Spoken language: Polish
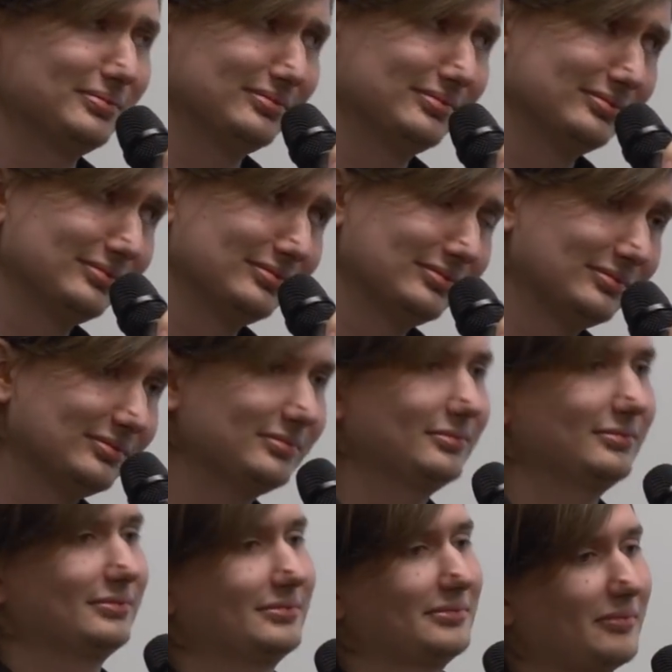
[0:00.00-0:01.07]
Mm,
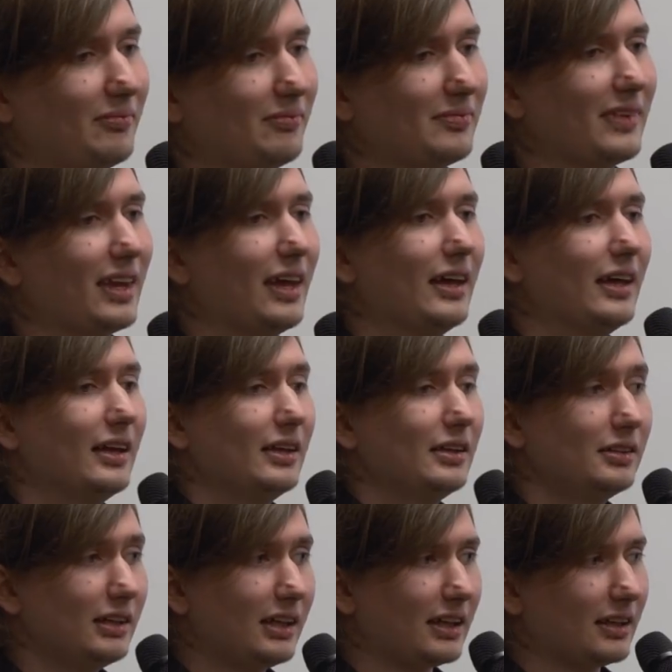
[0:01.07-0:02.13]

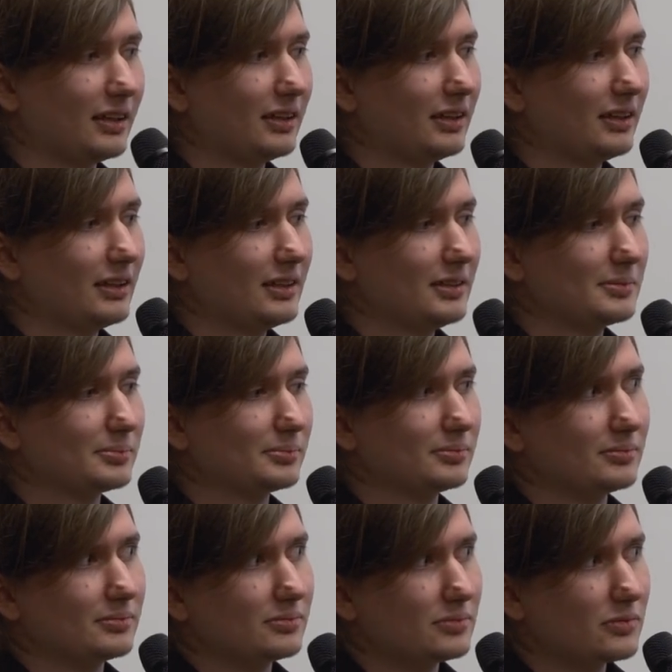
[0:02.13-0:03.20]
nie. E,
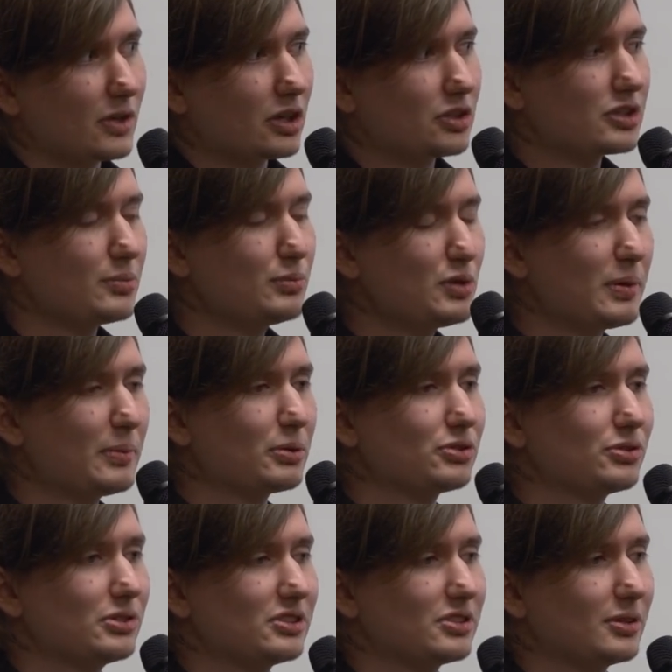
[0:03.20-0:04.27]
czemu po
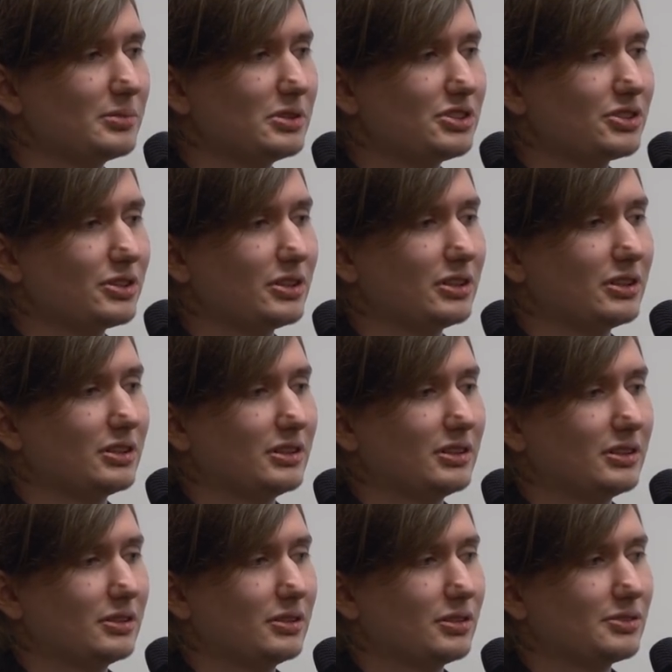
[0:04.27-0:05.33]
prostu nie zrobić e,
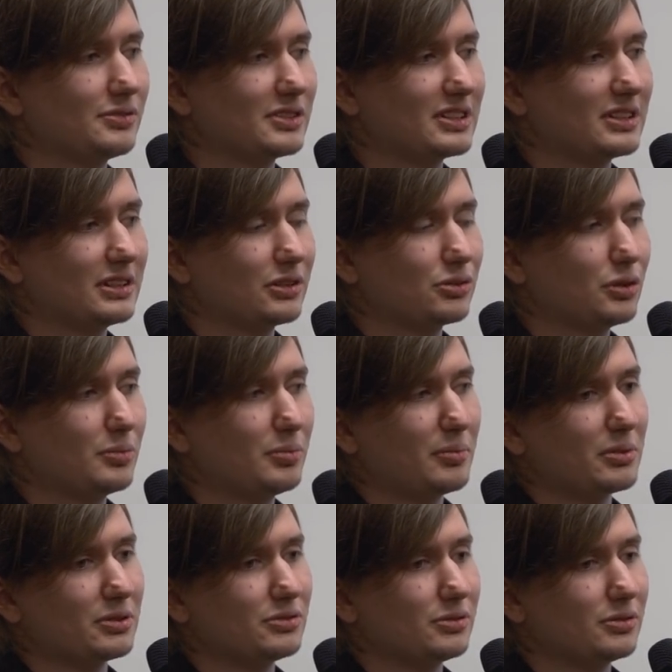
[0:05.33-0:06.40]
rozwiązania, które, po
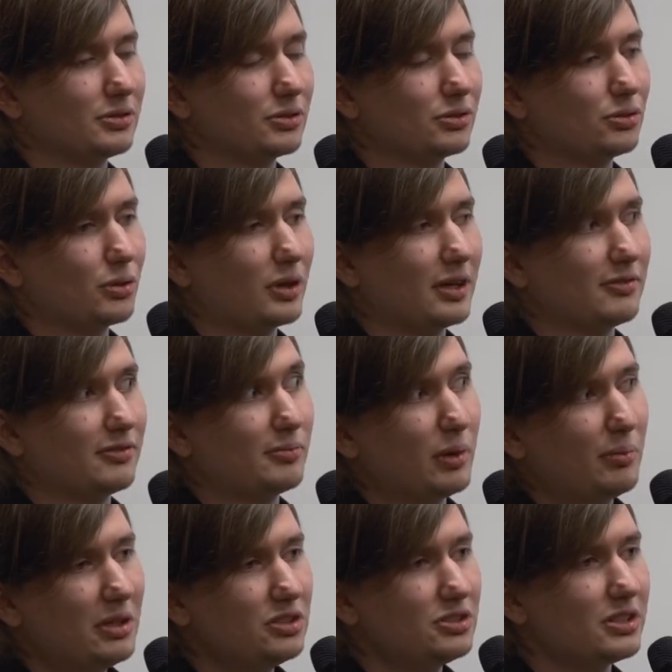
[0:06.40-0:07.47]
prostu, które w
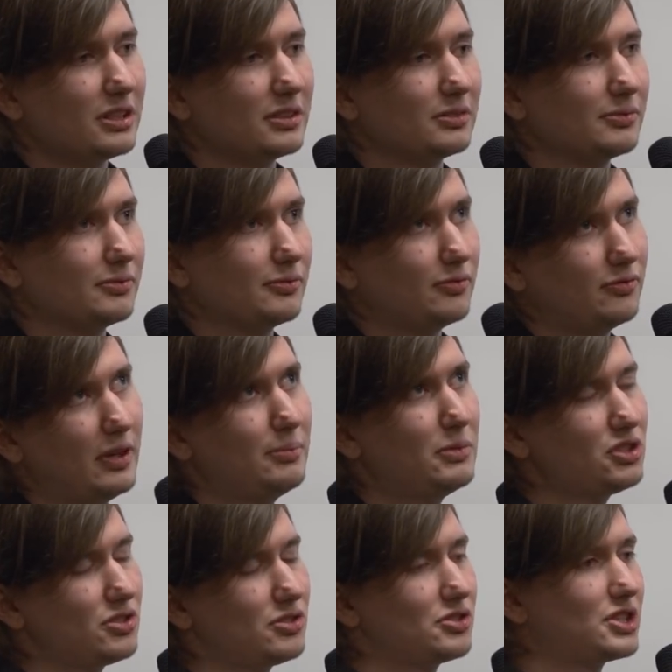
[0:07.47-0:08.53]
momencie
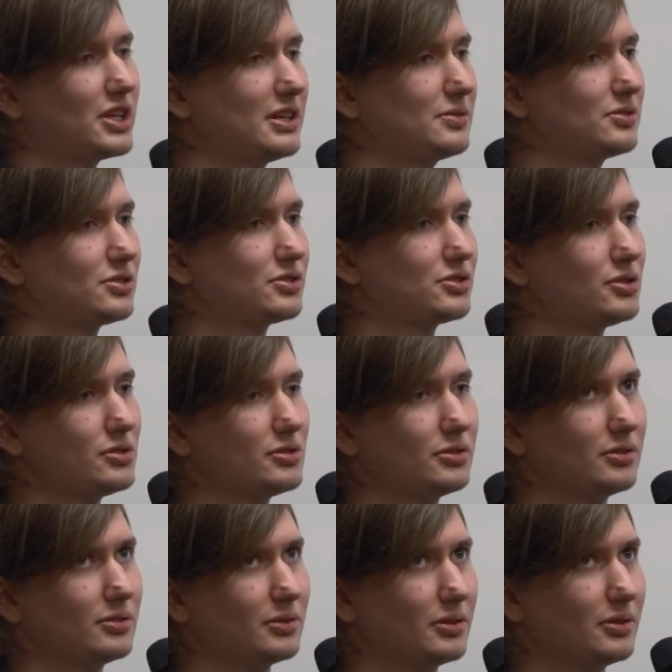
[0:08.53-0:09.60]
wiemy, że co,
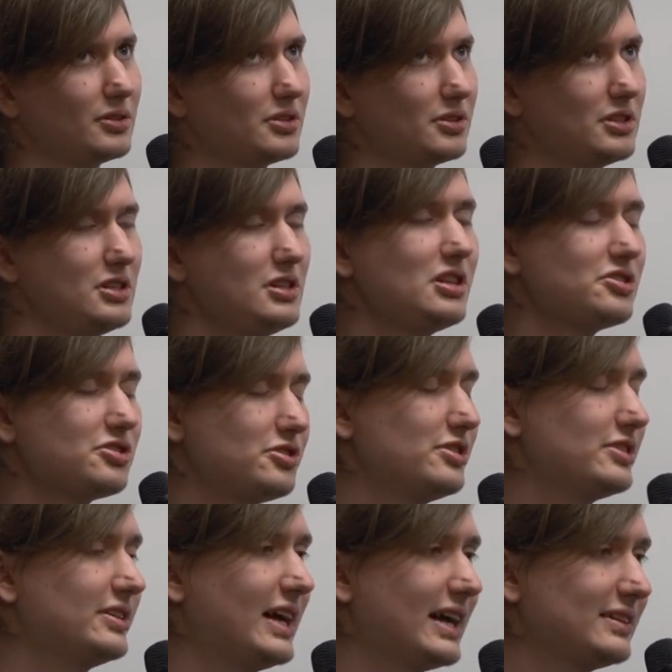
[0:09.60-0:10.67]
ilość
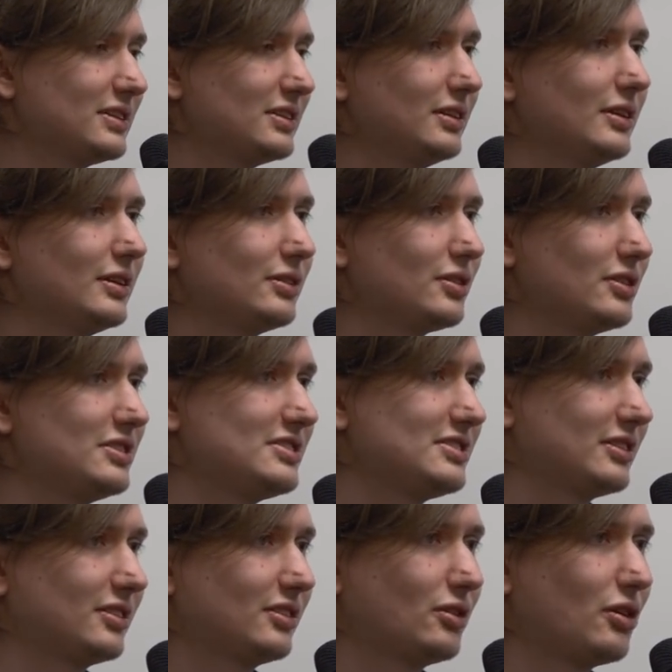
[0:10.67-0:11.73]
danych to
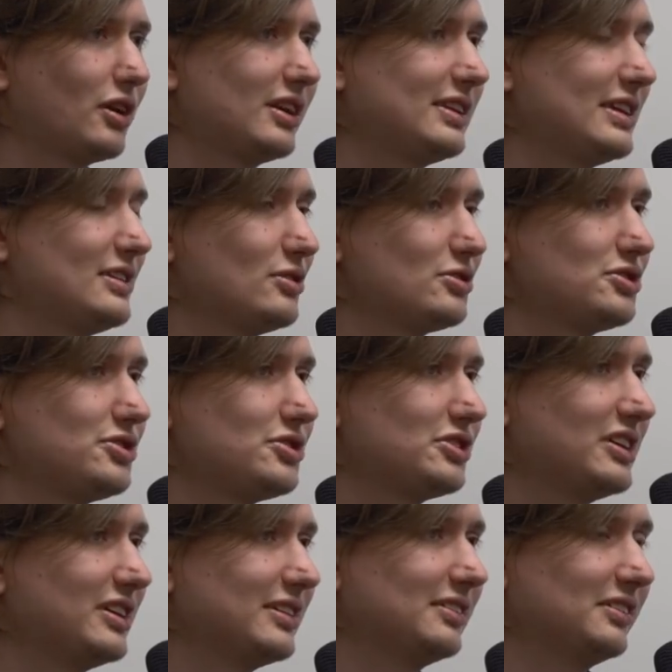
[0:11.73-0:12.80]
jest konkretna ilość
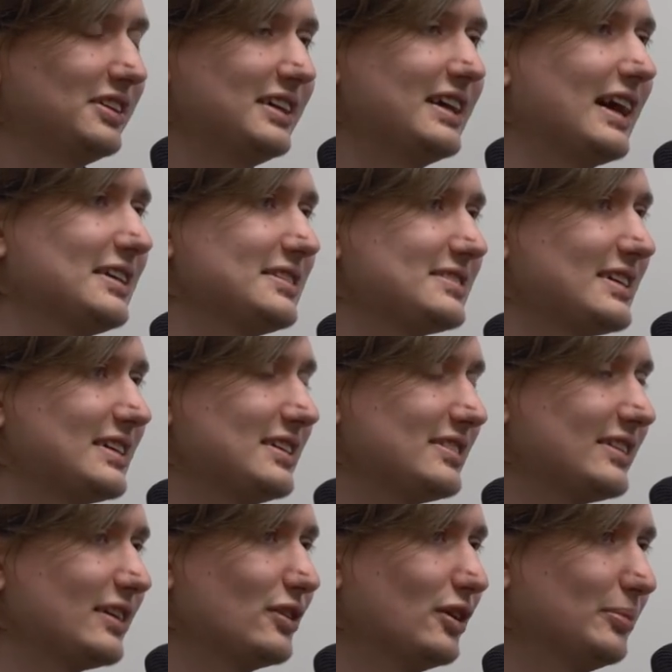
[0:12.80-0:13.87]
giga
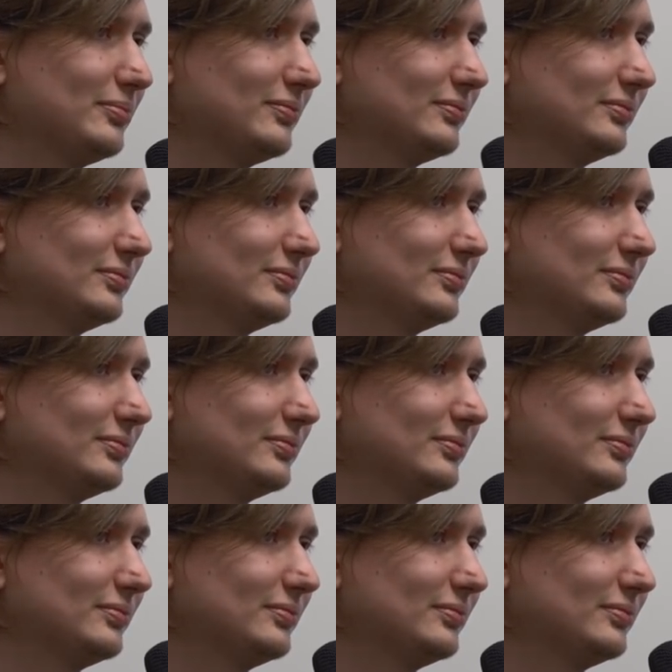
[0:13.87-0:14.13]
zajętego.